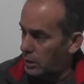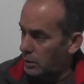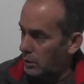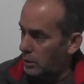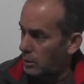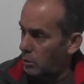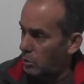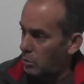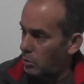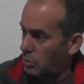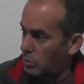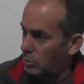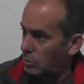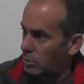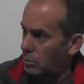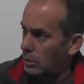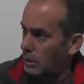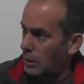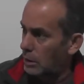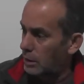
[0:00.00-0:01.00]

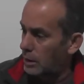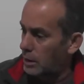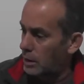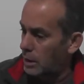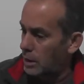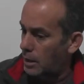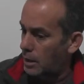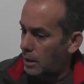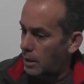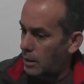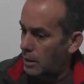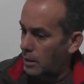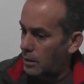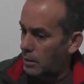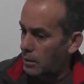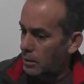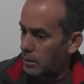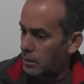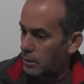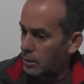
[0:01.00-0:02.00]
anterior, el
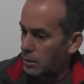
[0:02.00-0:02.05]
día